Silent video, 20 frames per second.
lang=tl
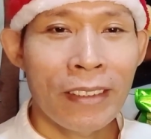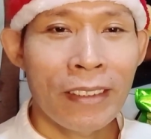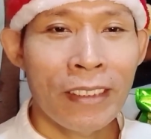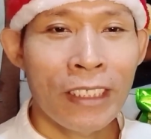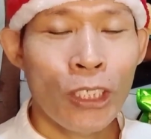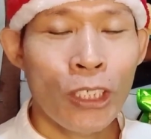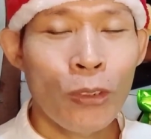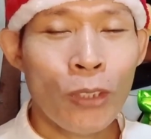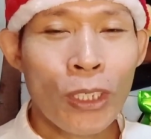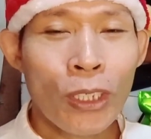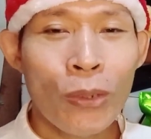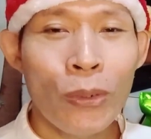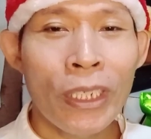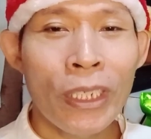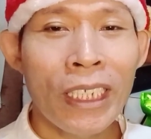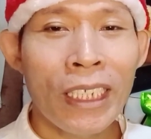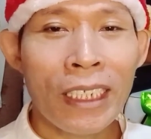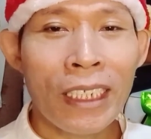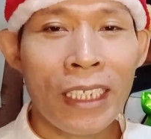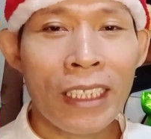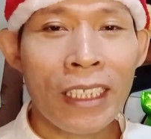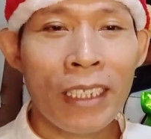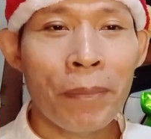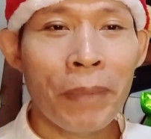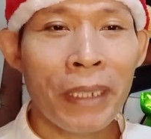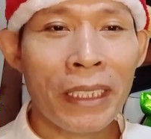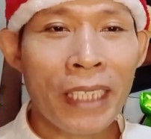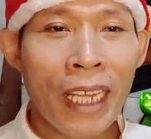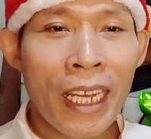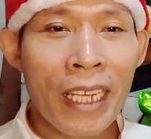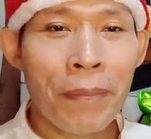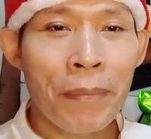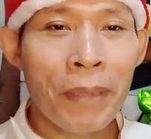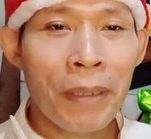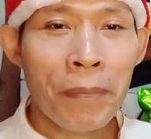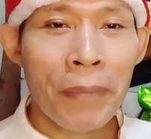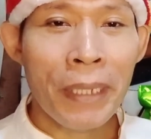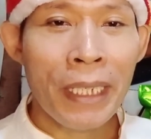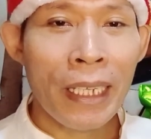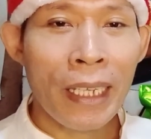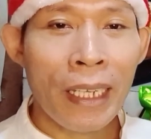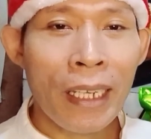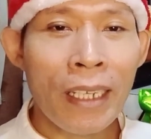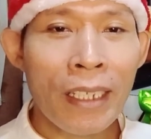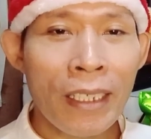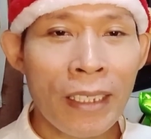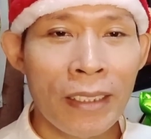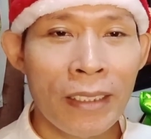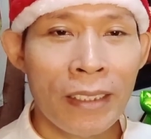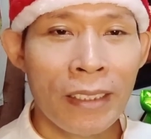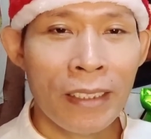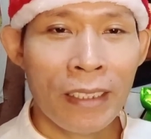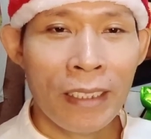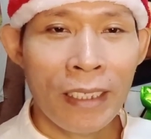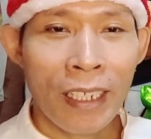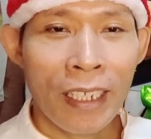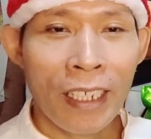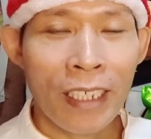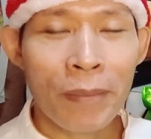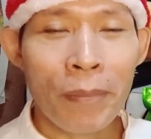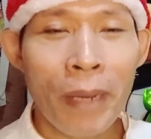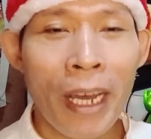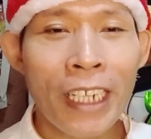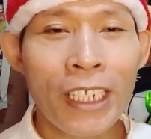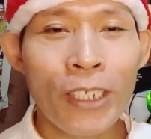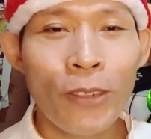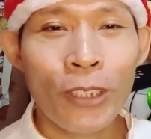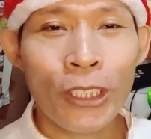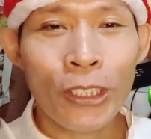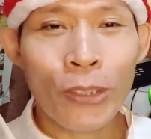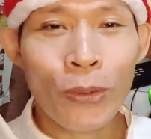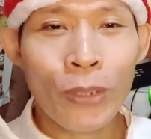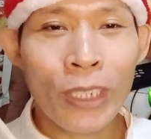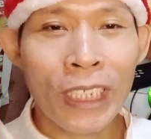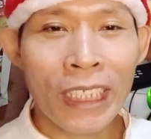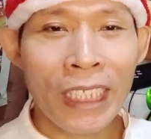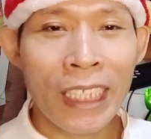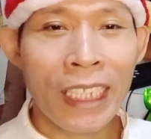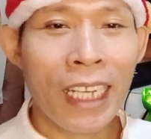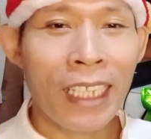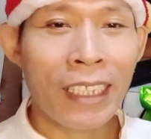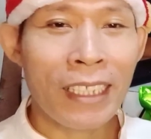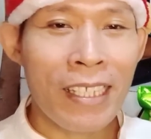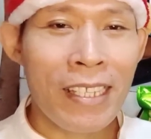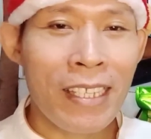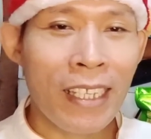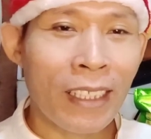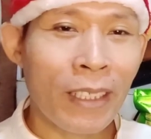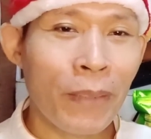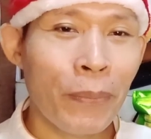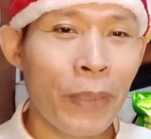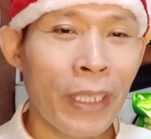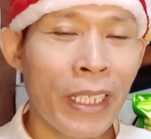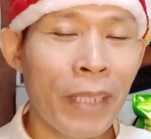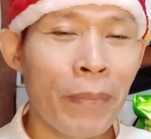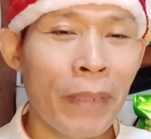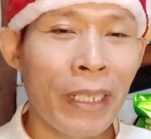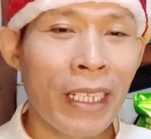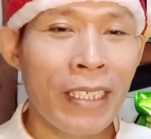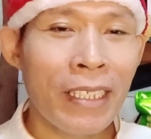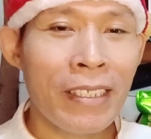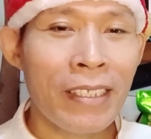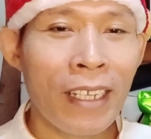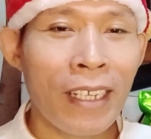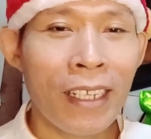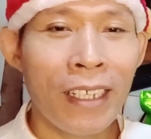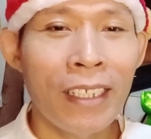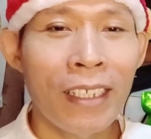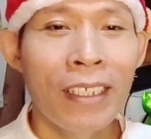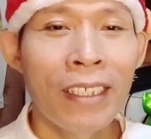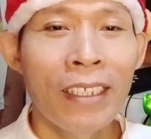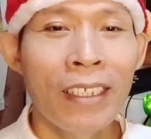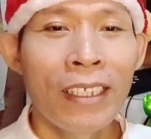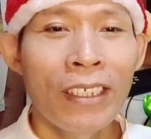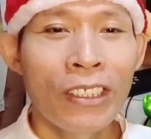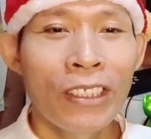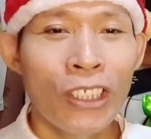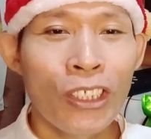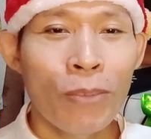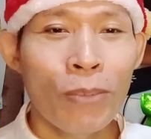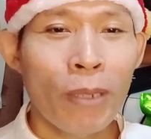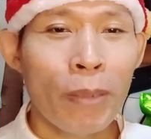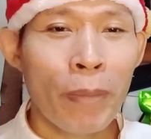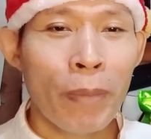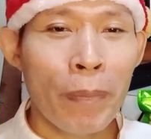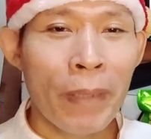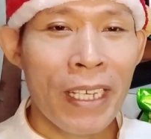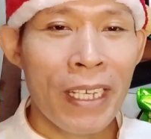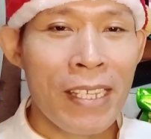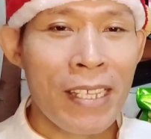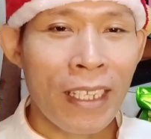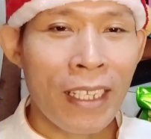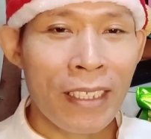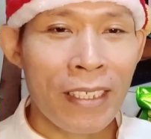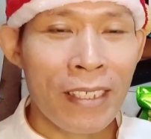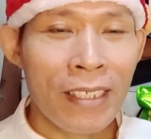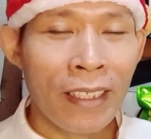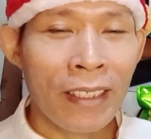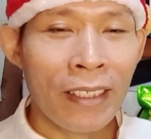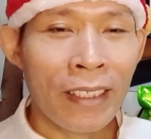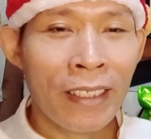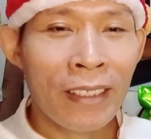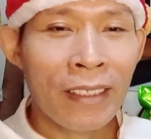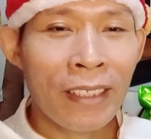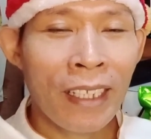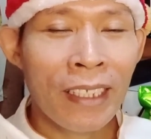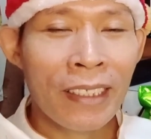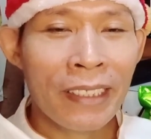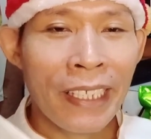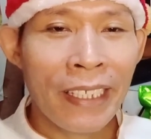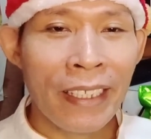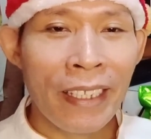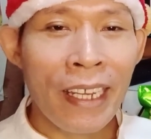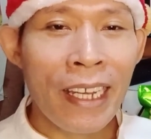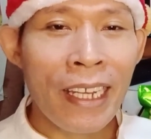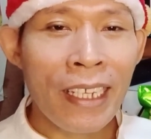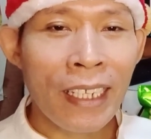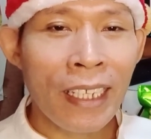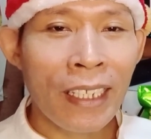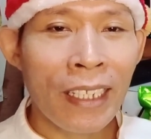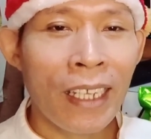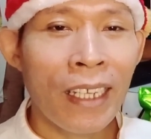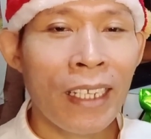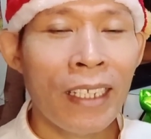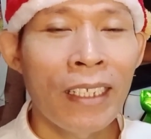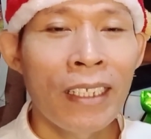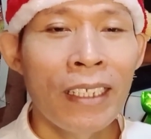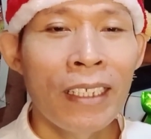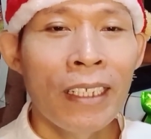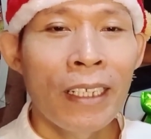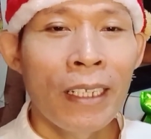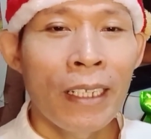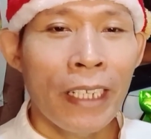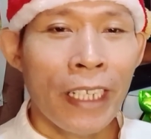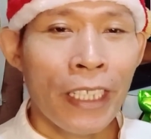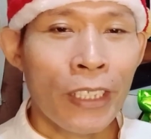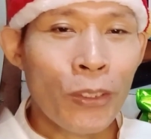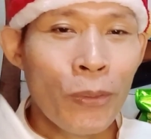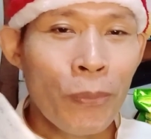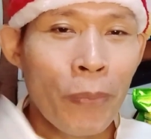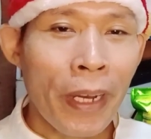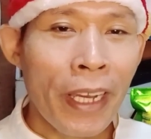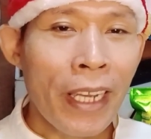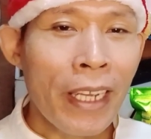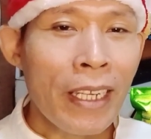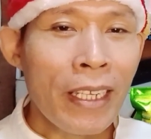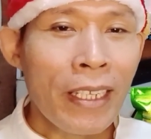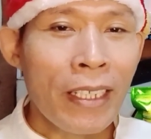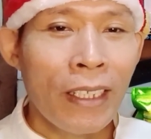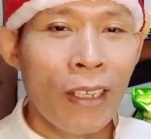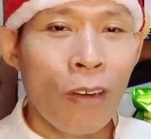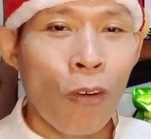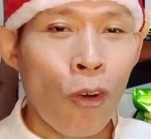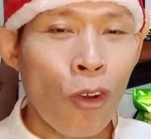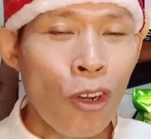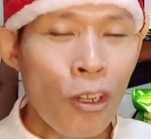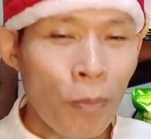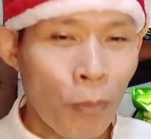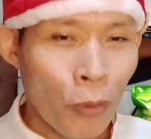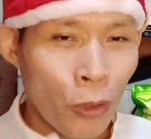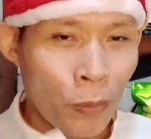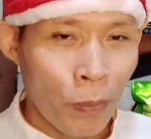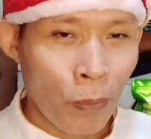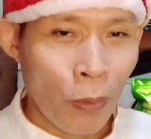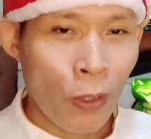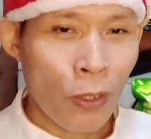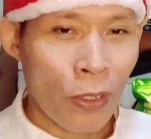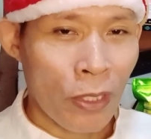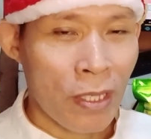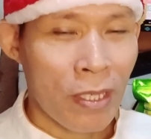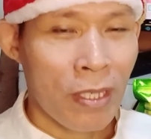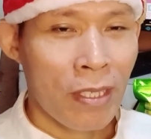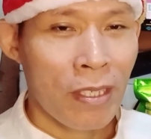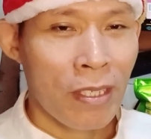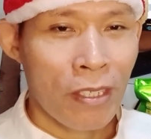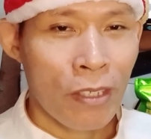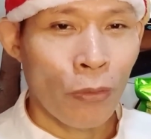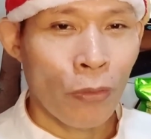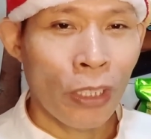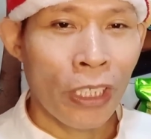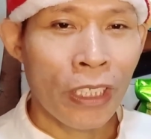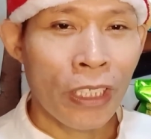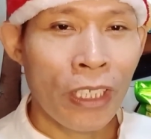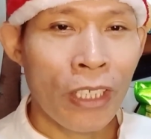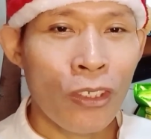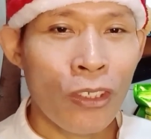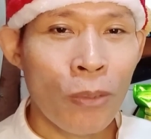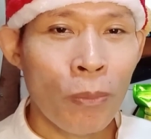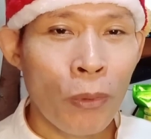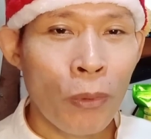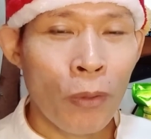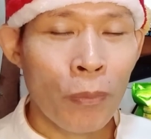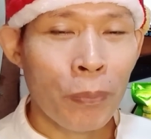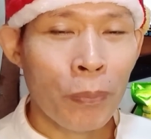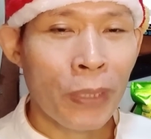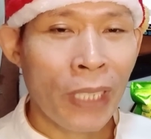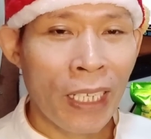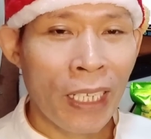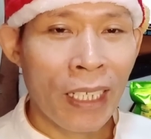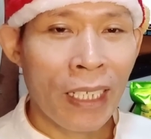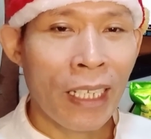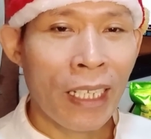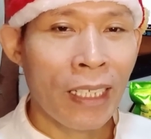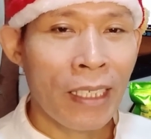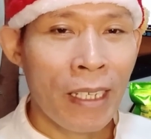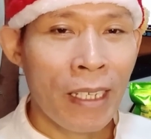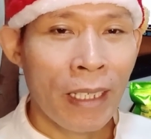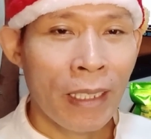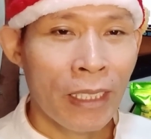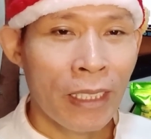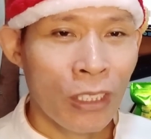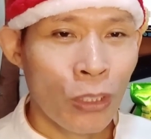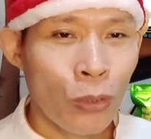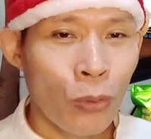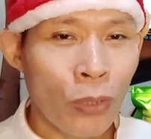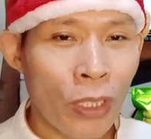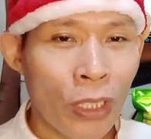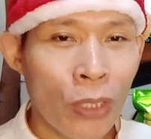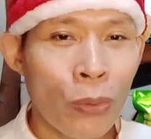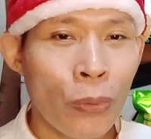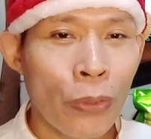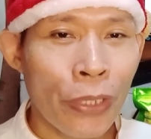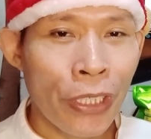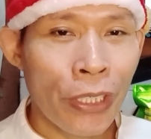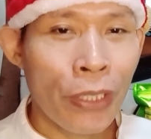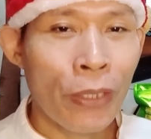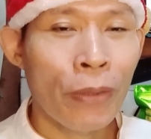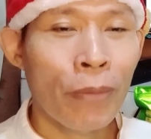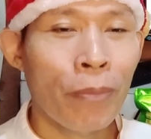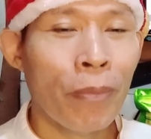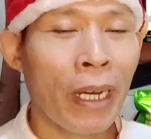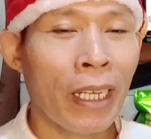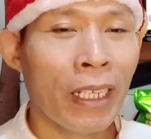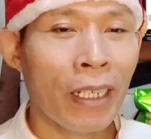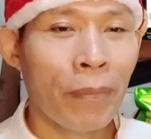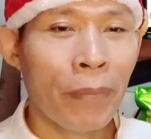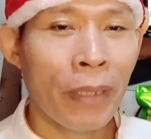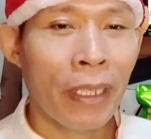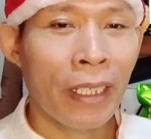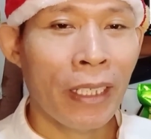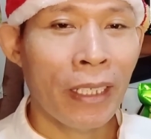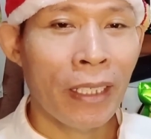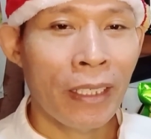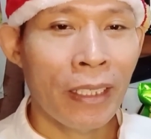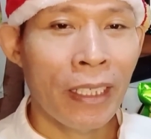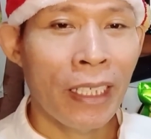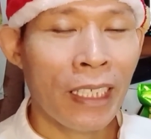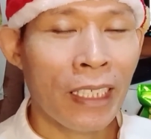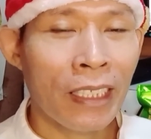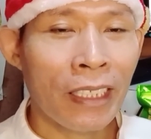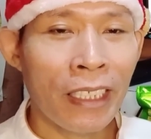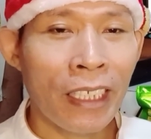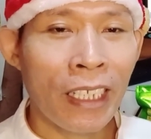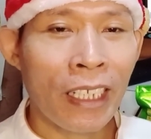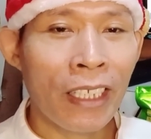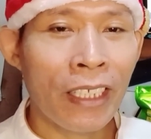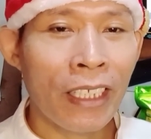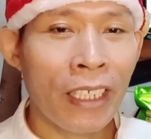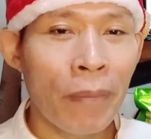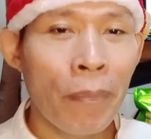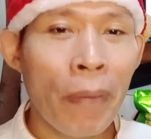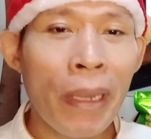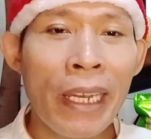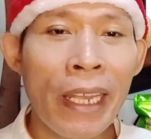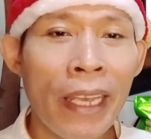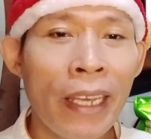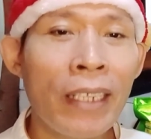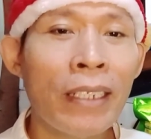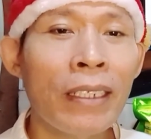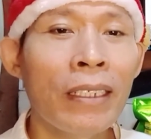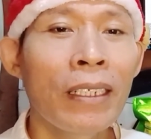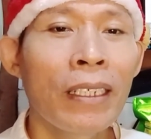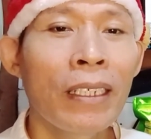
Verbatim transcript: siguraduhin lang natin pag tayo bibili hanggat maaari ulit-ulitin natin sa ating binibilan sa sino magbibigay sa atin sa ng tindera na ito ba'y all-purpose. Ulitin nyo po talaga. Siguraduhin nyo para may garantiya kayong ibalik